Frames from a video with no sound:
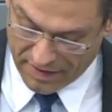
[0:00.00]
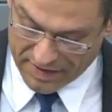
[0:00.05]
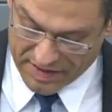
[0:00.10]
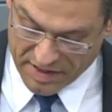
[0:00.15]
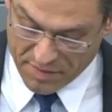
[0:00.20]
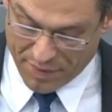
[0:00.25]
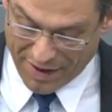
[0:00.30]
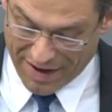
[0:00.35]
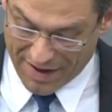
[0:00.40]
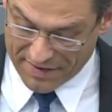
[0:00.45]

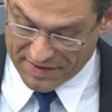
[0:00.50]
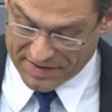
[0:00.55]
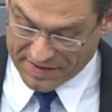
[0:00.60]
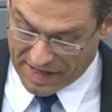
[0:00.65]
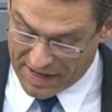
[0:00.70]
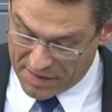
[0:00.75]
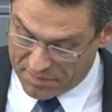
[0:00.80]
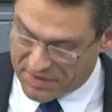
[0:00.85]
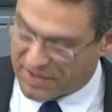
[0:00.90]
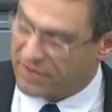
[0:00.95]
die Bahn
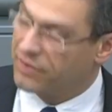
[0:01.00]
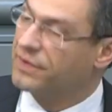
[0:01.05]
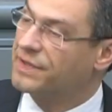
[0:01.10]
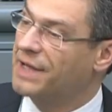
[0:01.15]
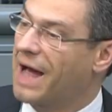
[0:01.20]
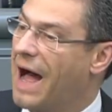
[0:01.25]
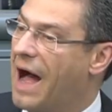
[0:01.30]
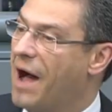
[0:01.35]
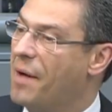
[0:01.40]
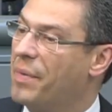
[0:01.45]
selbst
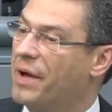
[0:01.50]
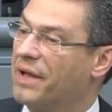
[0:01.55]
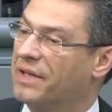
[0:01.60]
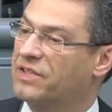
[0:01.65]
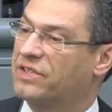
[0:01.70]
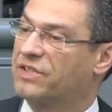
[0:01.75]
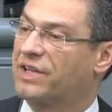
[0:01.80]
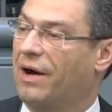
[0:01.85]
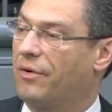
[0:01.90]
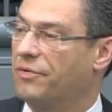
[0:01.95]
und
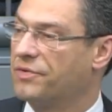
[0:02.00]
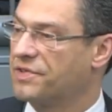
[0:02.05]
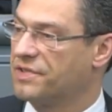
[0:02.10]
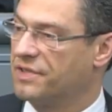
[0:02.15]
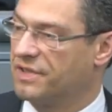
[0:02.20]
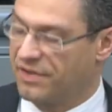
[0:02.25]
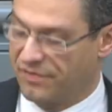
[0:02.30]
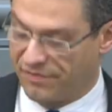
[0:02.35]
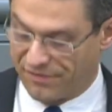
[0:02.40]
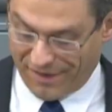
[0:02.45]

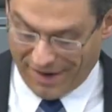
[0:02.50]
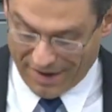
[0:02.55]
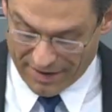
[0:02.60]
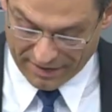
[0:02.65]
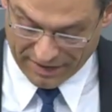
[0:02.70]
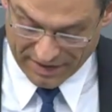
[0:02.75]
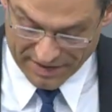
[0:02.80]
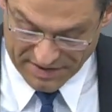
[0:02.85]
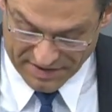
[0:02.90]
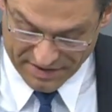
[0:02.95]
abertausende
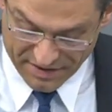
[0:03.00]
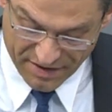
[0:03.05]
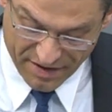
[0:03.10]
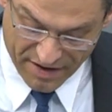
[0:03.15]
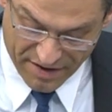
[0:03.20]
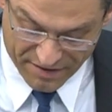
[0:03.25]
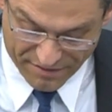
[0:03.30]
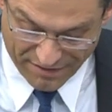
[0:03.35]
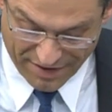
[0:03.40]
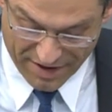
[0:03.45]
Fahrgäste
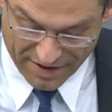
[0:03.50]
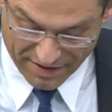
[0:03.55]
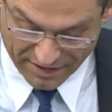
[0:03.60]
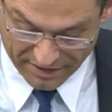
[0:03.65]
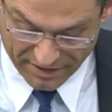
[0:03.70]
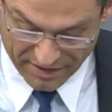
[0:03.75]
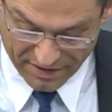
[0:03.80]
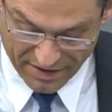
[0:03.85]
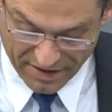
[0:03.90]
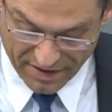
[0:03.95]

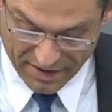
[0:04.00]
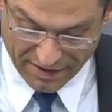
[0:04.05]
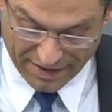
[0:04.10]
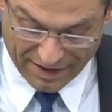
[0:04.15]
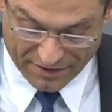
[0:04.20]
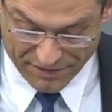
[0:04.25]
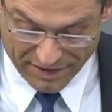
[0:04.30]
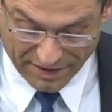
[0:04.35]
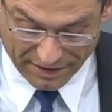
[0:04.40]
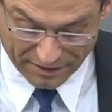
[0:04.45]
waren
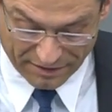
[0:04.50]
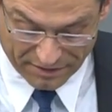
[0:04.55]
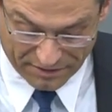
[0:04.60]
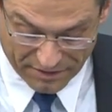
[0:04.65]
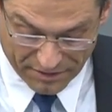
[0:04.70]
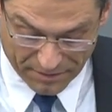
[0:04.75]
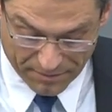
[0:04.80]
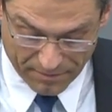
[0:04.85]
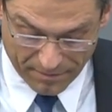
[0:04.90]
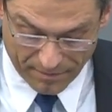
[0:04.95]

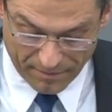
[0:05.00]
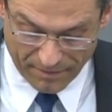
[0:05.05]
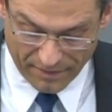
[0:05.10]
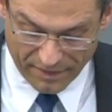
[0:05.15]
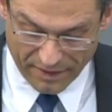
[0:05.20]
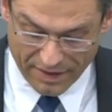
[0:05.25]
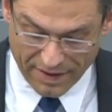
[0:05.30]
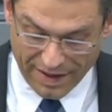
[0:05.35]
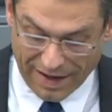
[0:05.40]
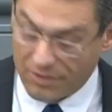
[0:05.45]
gravierend.
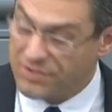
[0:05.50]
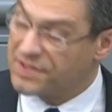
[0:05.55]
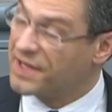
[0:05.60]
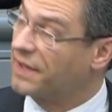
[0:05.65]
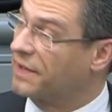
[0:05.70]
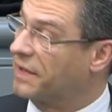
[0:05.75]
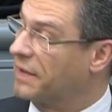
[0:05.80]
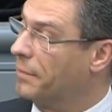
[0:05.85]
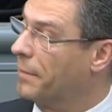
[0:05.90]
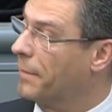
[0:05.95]

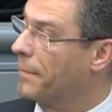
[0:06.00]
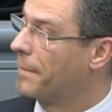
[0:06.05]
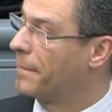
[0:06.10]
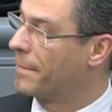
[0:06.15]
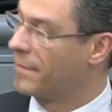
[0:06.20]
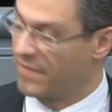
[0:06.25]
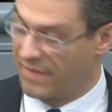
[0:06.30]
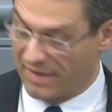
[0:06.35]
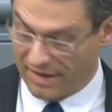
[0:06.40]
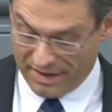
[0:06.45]
Außerdem
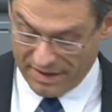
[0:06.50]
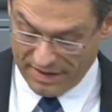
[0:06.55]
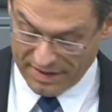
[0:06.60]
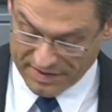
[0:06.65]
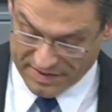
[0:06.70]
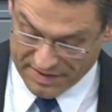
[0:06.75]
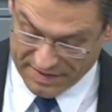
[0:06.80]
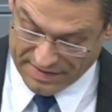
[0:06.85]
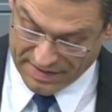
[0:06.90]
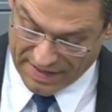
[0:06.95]

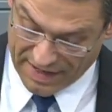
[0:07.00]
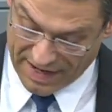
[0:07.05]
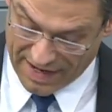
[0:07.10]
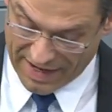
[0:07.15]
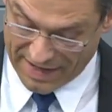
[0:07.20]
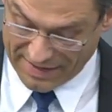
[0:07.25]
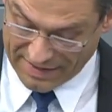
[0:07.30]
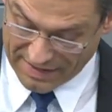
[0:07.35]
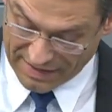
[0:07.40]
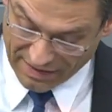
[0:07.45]
sind
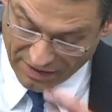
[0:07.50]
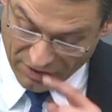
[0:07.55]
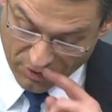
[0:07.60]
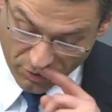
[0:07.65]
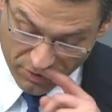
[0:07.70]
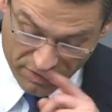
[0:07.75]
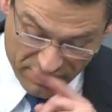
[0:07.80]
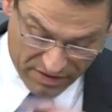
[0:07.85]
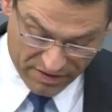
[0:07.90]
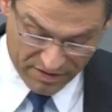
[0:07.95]
einige
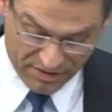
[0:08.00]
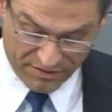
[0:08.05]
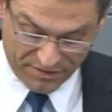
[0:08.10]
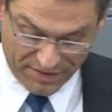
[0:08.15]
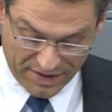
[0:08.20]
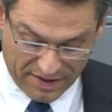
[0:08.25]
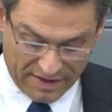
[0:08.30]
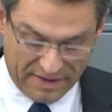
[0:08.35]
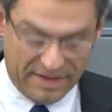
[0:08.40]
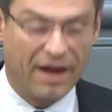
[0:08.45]
Kunden
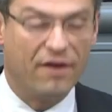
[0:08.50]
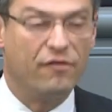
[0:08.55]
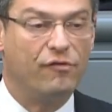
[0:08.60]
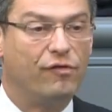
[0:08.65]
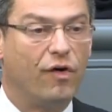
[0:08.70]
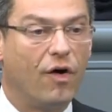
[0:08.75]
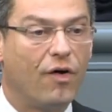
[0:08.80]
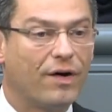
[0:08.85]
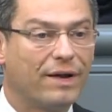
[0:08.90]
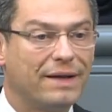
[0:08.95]
wegen
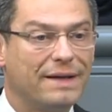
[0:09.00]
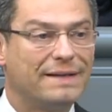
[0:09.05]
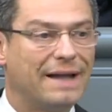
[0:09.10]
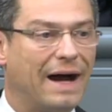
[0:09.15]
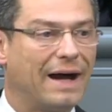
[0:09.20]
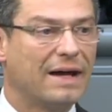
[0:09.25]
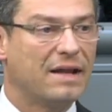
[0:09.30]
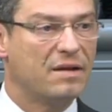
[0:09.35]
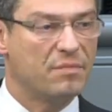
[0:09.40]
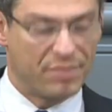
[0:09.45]
der
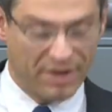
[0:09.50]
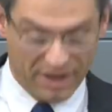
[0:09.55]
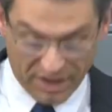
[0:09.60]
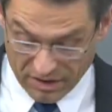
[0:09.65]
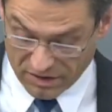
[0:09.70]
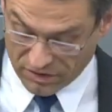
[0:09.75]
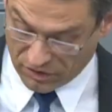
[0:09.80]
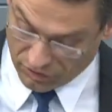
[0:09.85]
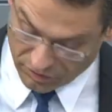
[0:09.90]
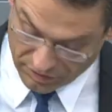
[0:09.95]
wochenlangen
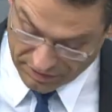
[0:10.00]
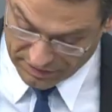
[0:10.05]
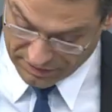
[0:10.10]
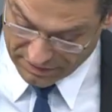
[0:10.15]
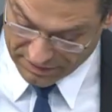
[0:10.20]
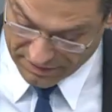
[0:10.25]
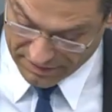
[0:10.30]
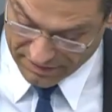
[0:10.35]
Behinderungen